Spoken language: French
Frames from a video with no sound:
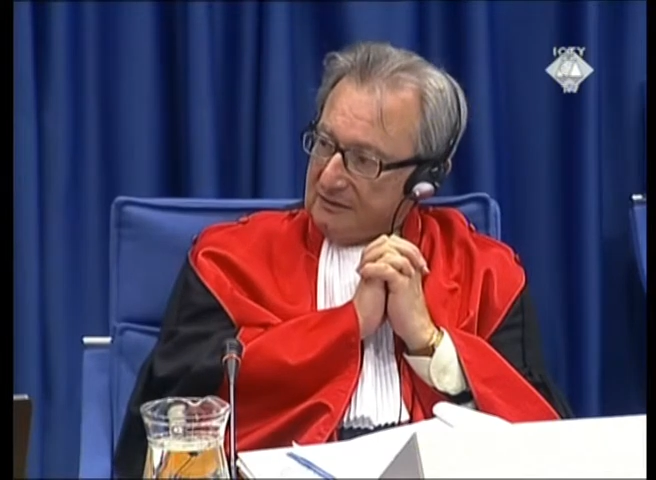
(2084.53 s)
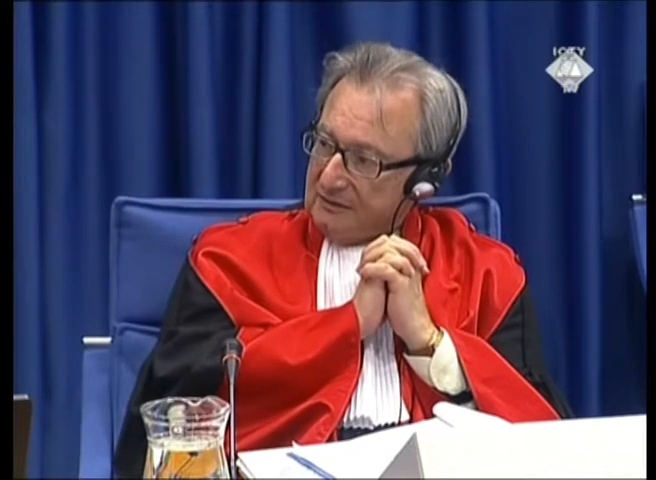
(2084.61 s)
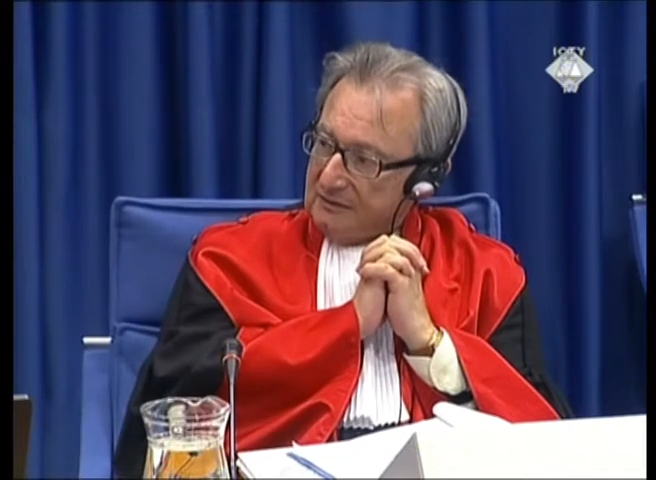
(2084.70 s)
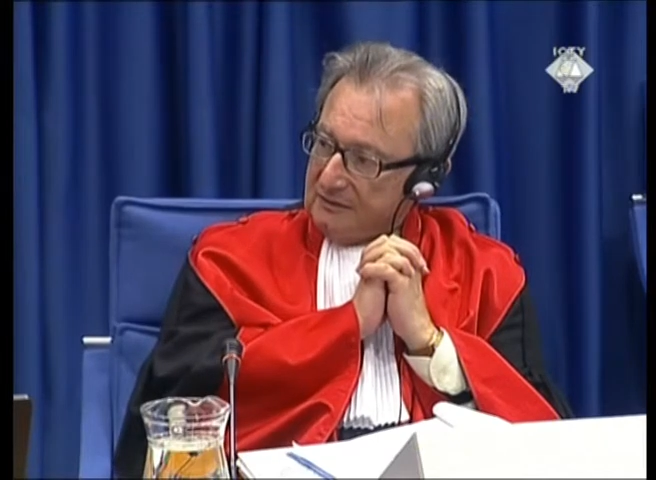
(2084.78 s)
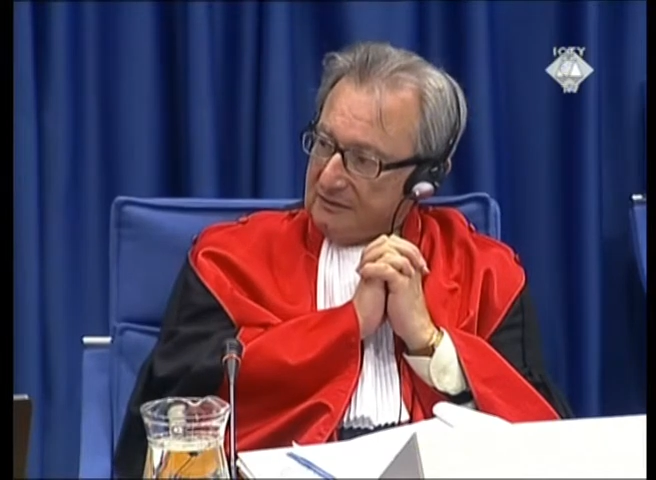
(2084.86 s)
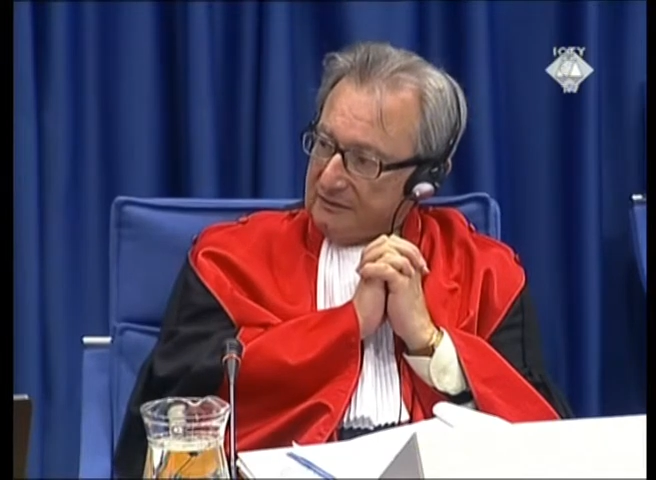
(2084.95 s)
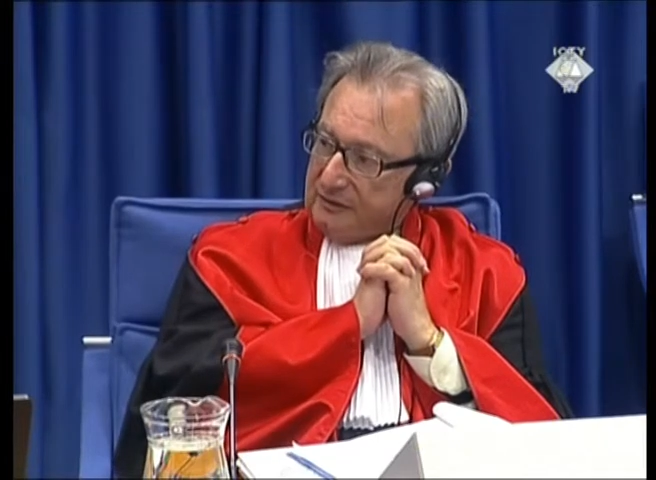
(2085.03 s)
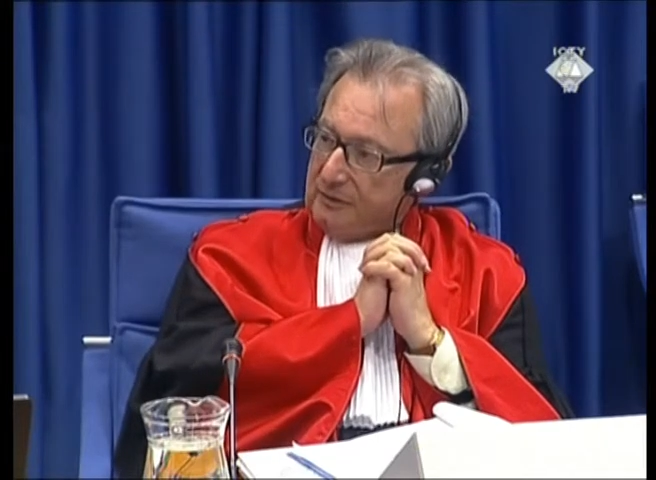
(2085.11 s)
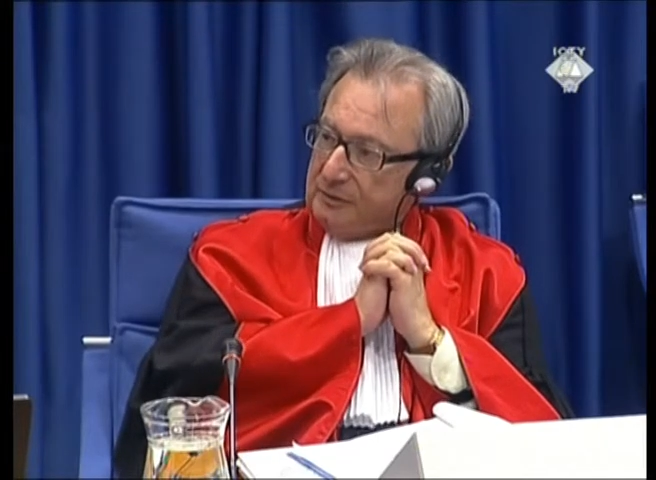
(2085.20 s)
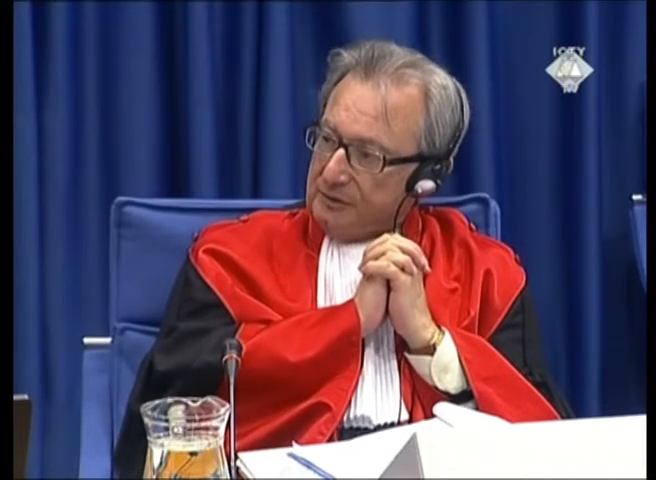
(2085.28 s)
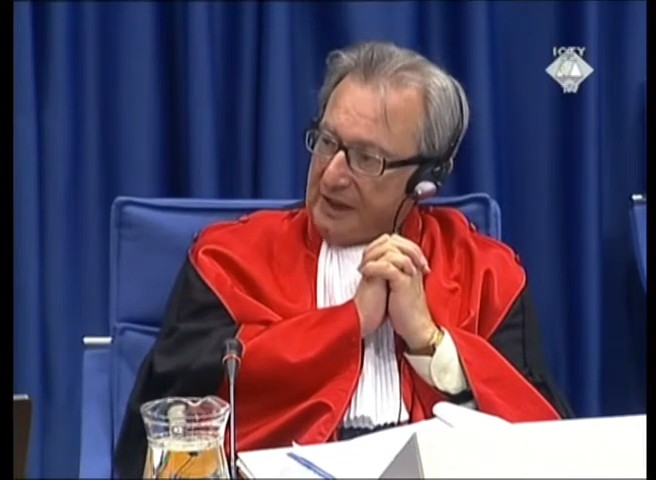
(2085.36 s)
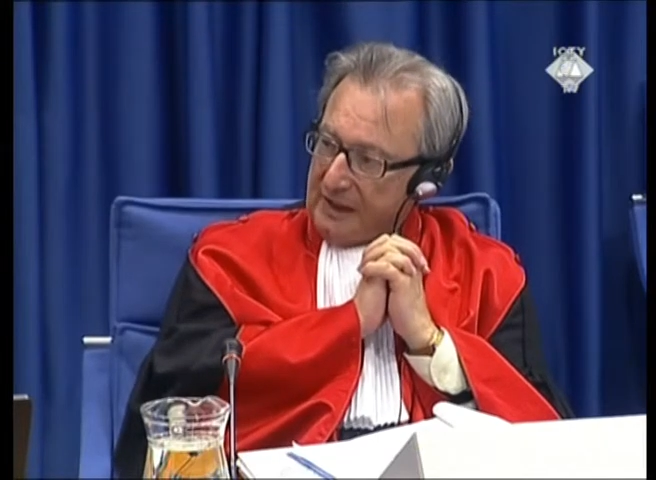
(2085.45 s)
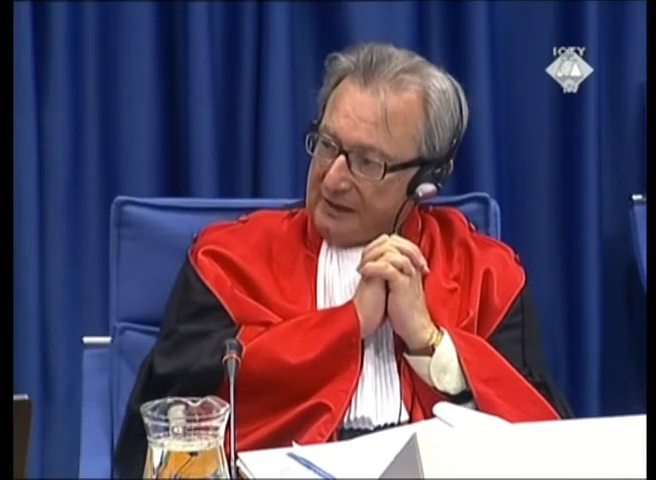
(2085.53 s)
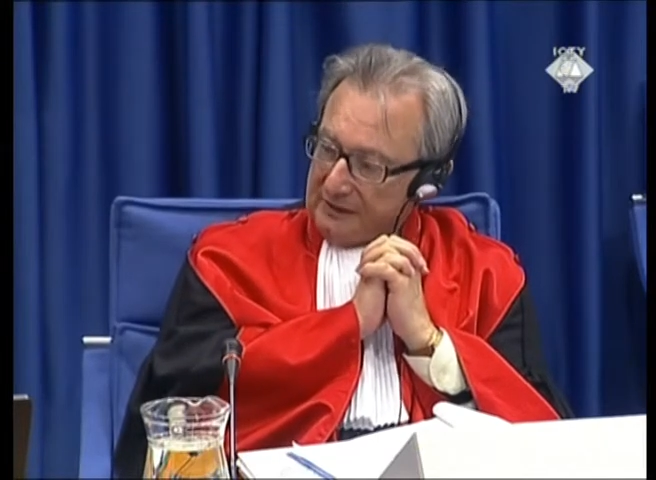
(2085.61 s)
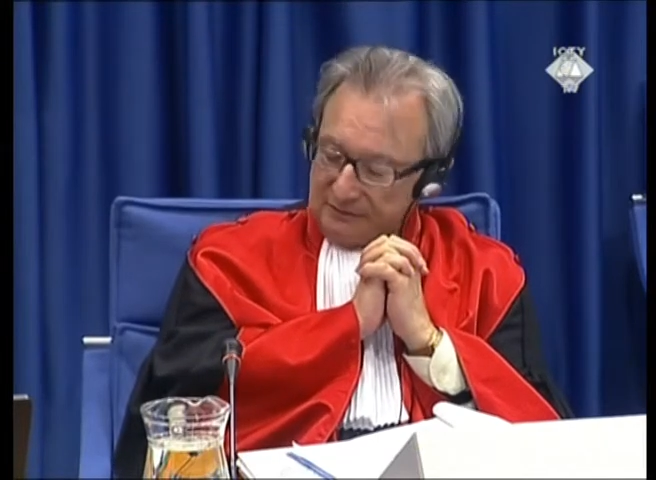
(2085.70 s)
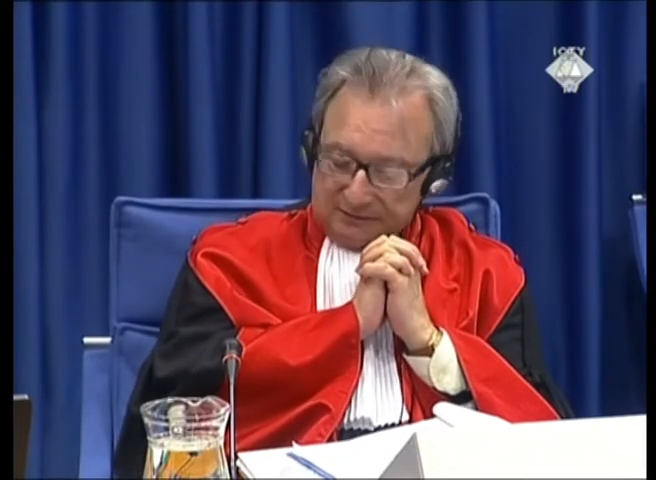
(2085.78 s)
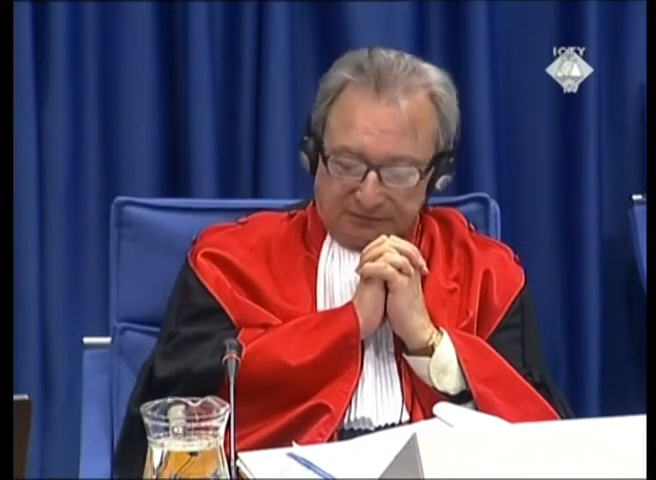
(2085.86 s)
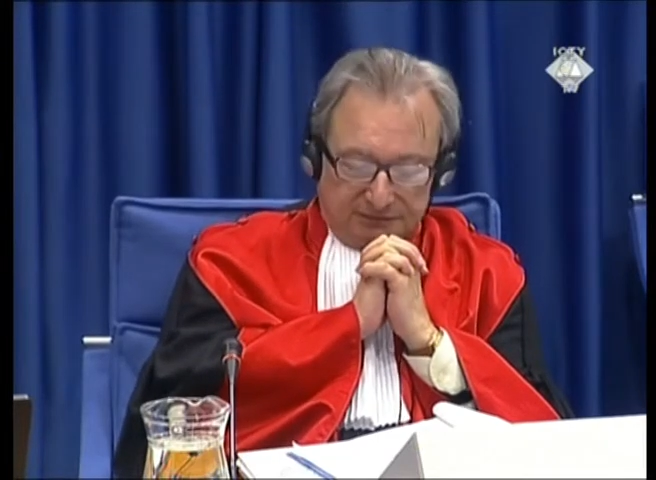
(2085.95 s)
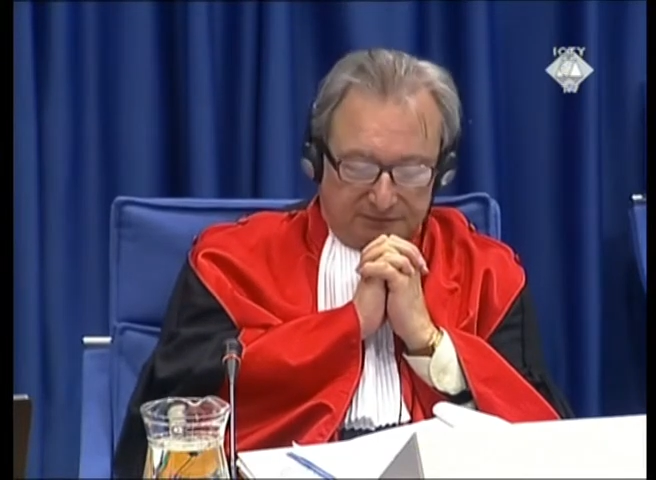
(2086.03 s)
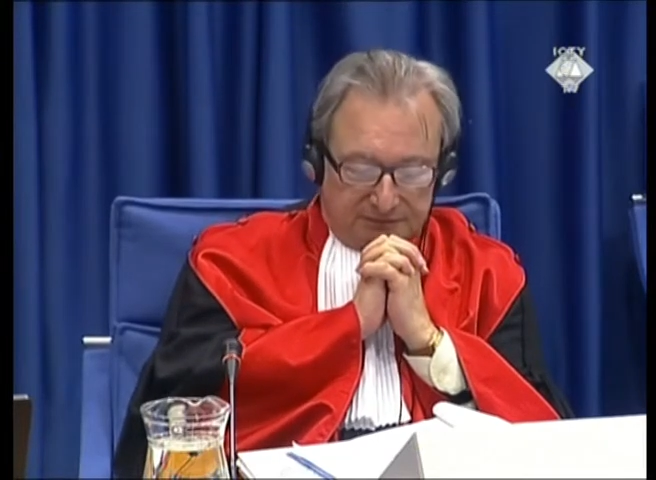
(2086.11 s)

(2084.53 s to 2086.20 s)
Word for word: ou encore,